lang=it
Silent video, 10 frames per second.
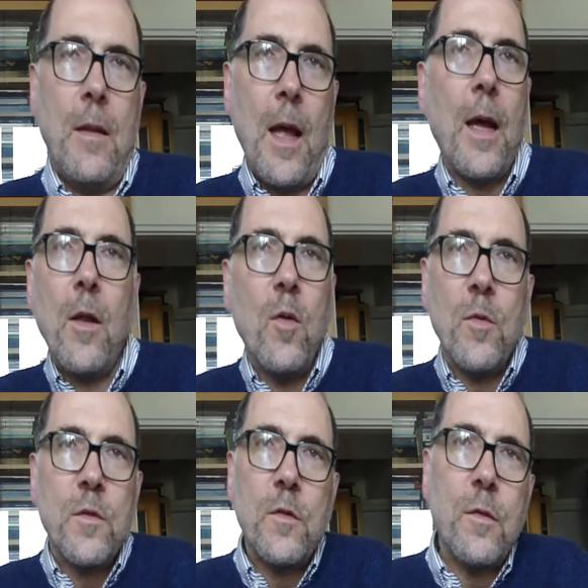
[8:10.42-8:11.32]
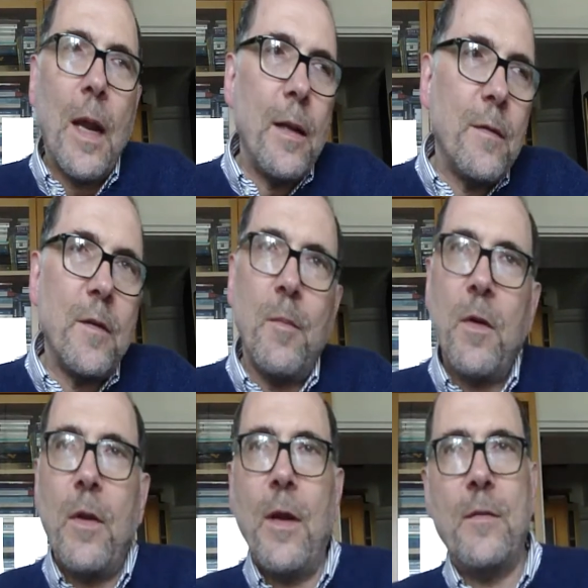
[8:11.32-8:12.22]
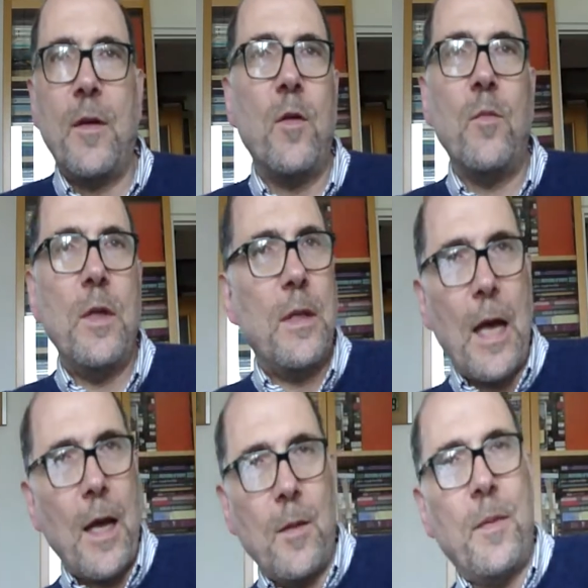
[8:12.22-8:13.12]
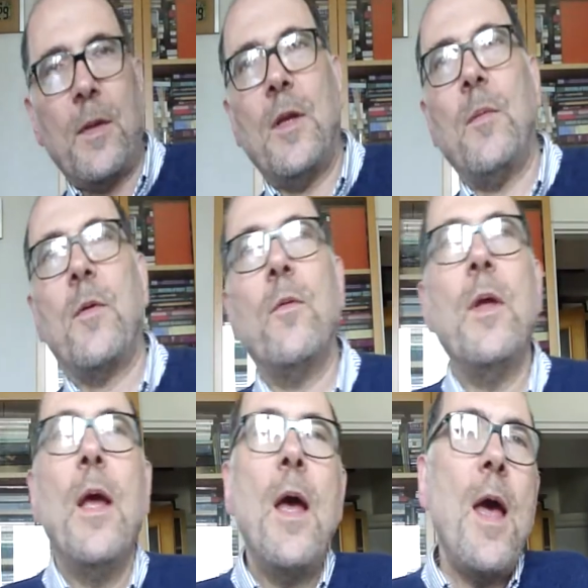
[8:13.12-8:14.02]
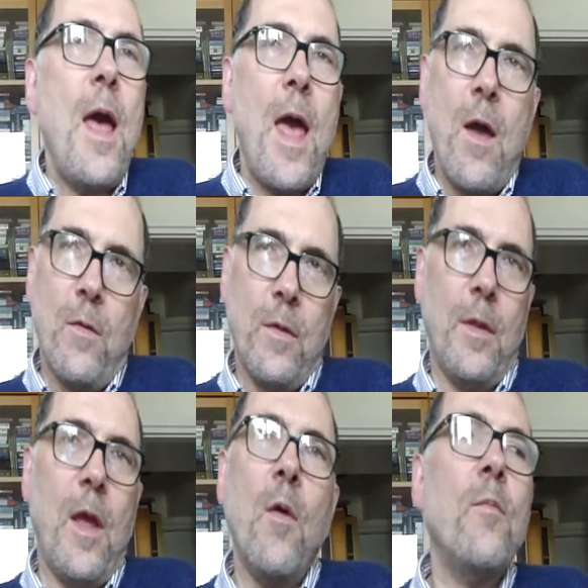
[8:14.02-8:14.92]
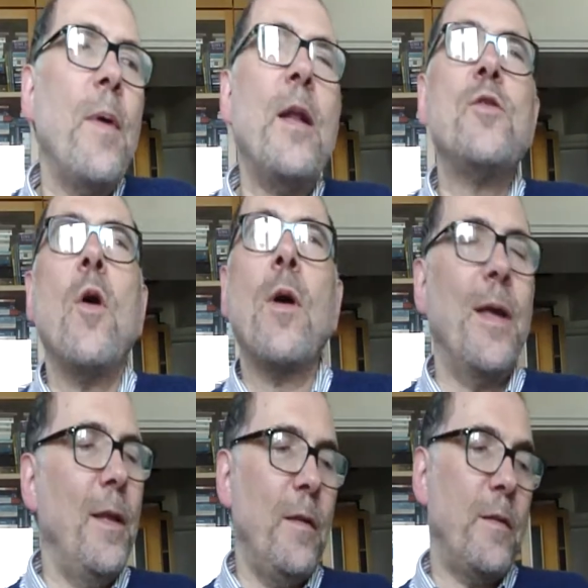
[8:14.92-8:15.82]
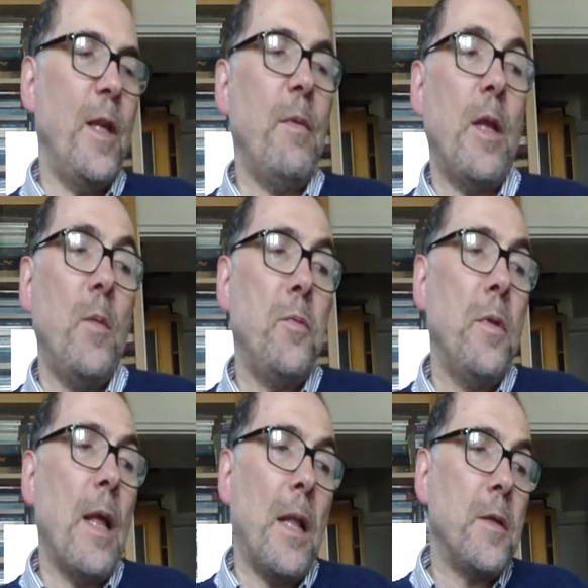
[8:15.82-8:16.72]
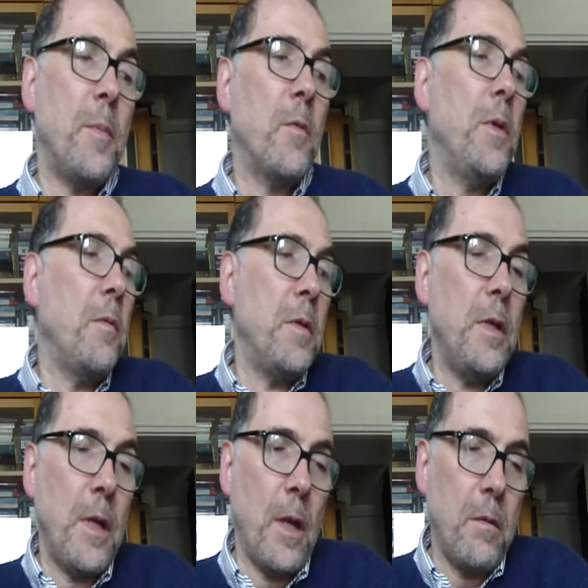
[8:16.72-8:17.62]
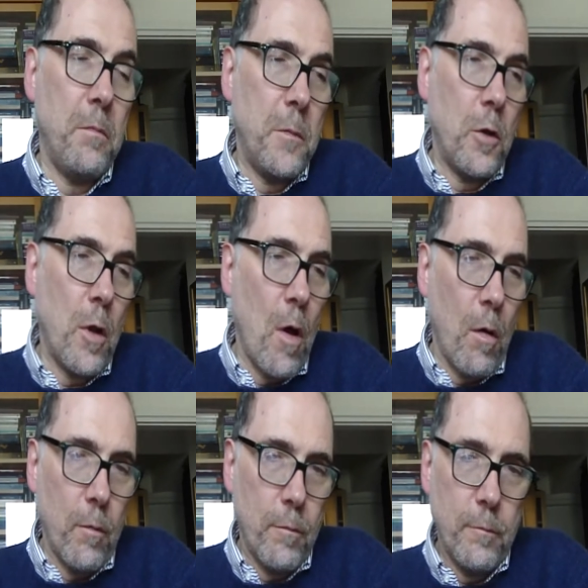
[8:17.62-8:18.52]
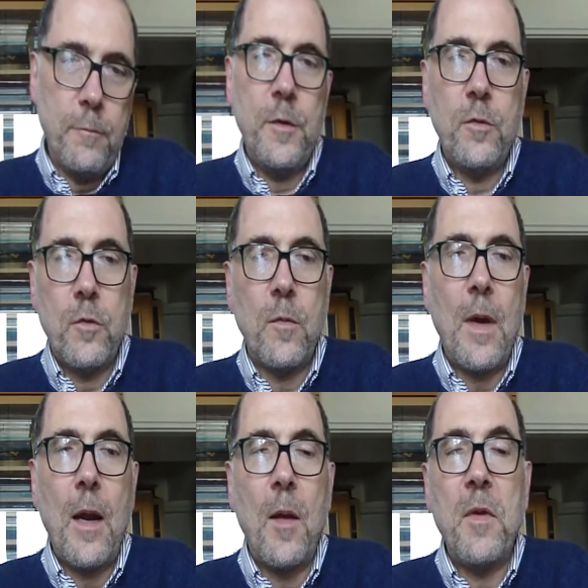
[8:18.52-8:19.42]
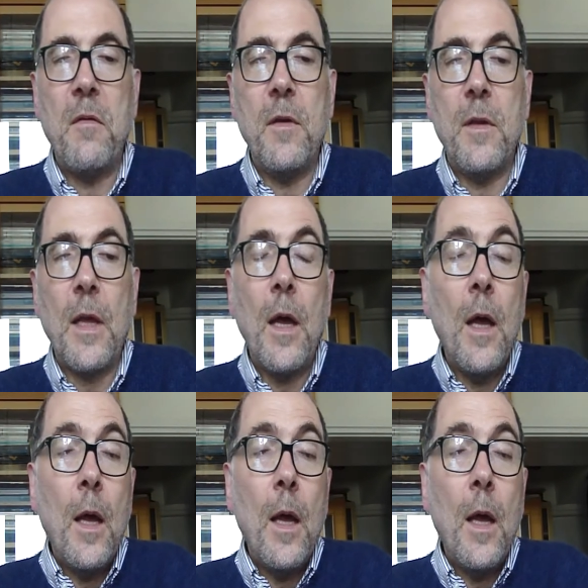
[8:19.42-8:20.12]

anche gli omosessuali discriminano gli extracomunitari, per dire, per sì. cui è un, è un, bel gioco a chi discrimina di più gli altri, per cui devo dire non ho vissuto male la mia vita.